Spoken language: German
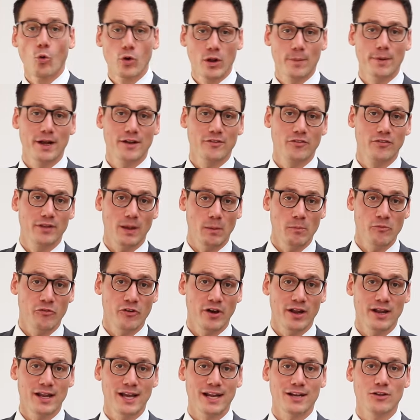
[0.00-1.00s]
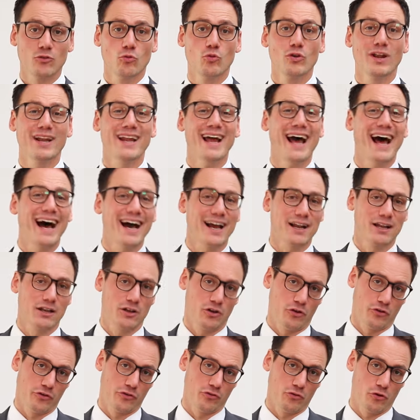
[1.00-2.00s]
oder bei zusammenveranlagten
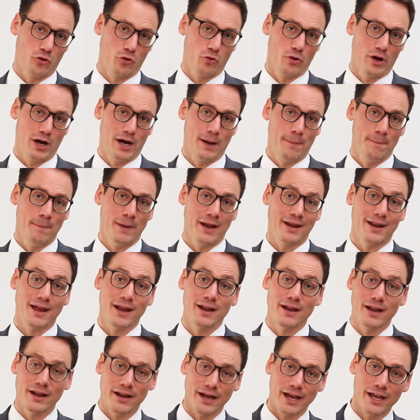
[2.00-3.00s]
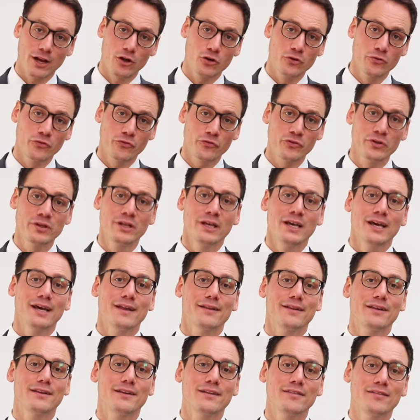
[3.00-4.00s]
108.000 Euro haben an anderen Einkünften,
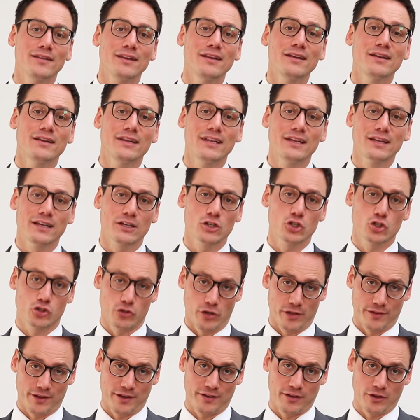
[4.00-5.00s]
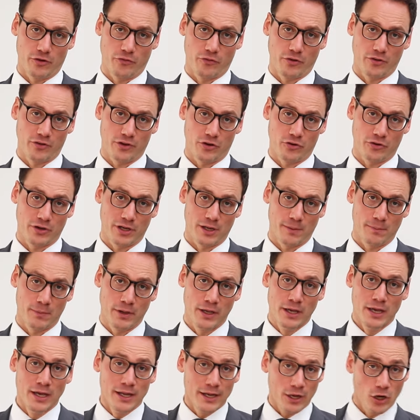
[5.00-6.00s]
die diesen niedrigen Steuersatz aufgesaugt haben.
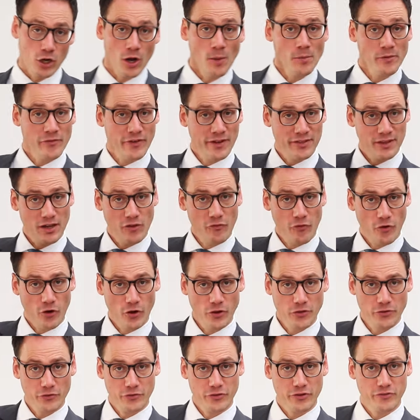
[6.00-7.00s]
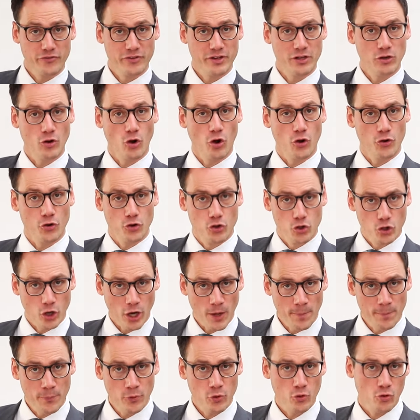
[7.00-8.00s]
Dann kommt quasi der Veräußerungsgewinn on
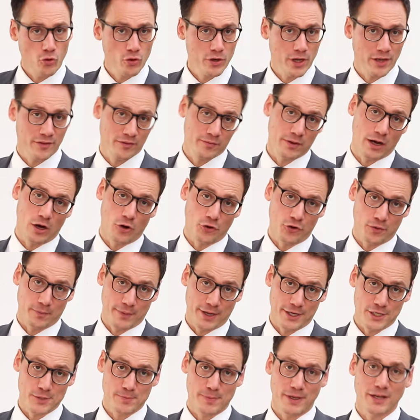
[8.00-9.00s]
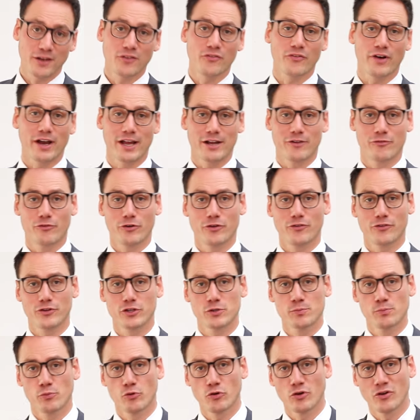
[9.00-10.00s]
top und da sind wir automatisch bei
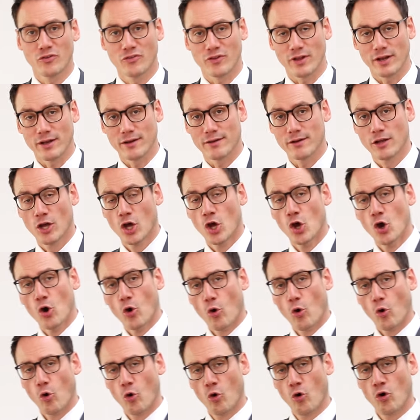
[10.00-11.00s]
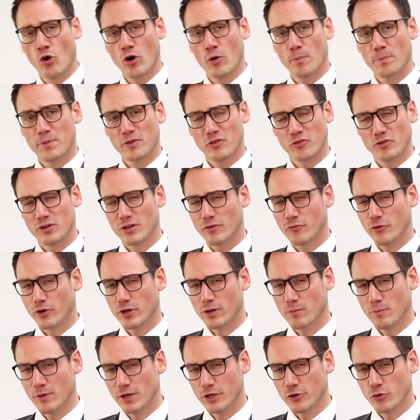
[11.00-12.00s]
42 Prozent hoch bis zu einer
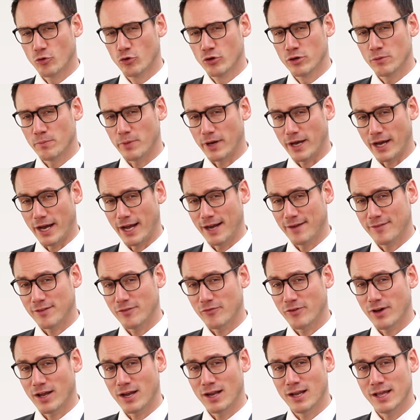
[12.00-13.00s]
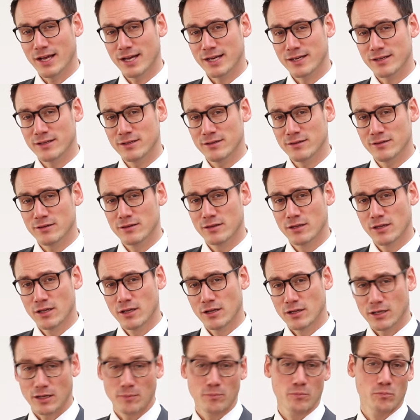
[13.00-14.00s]
Viertelmillion bei Einzelveranlagten.
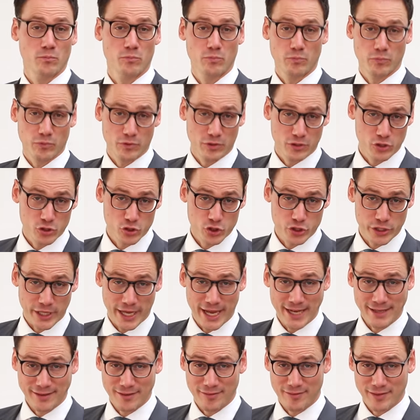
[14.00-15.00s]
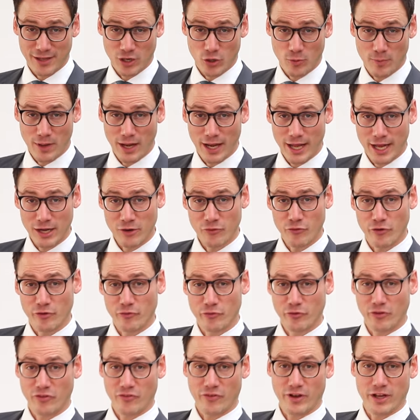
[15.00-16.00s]
Dann steigt es dann nochmal an von
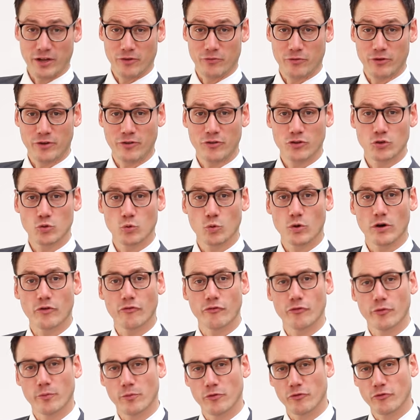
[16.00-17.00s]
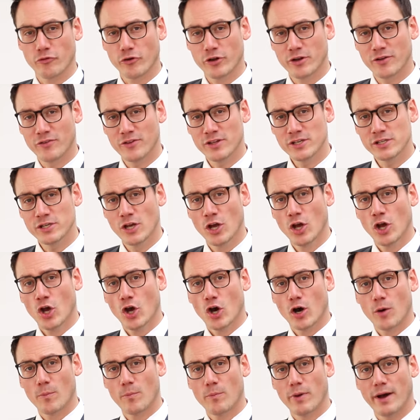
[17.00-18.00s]
42 hoch auf 45.
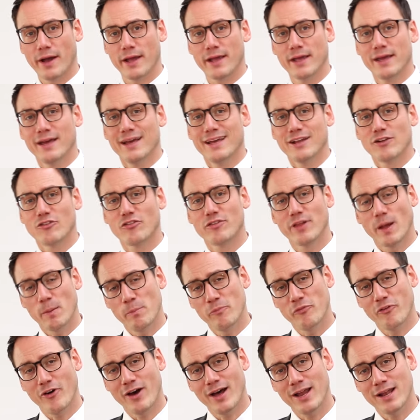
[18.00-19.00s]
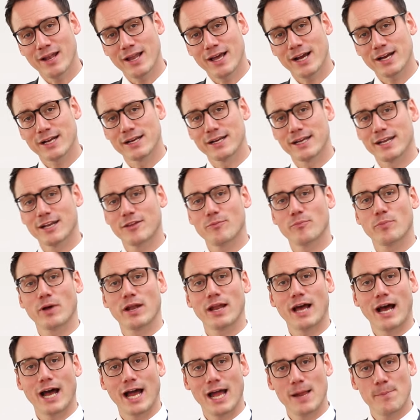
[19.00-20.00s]
Und bei Zusammenveranlagten geht es bei
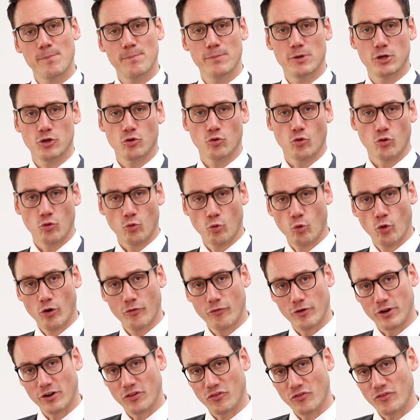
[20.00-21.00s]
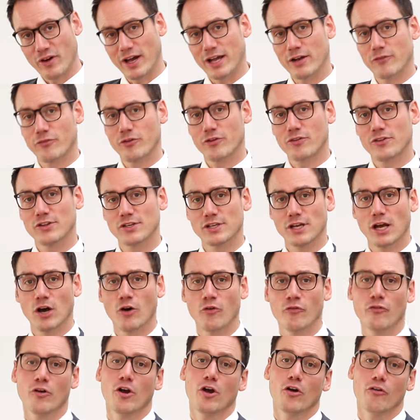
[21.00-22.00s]
einer halben Million hoch von 42
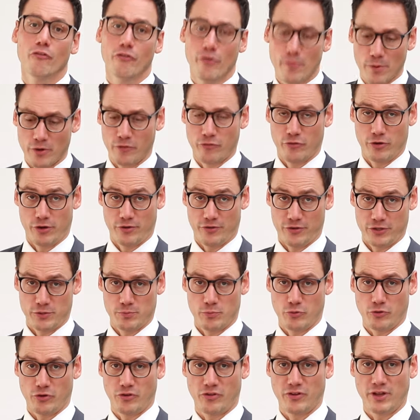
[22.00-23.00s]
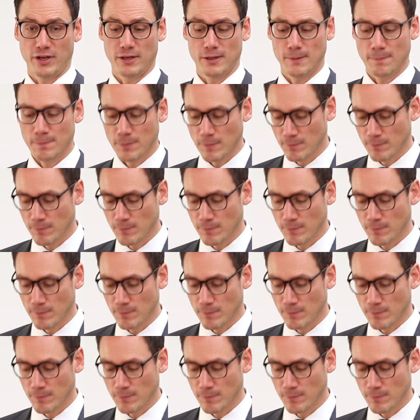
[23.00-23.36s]
auf 45 Prozent.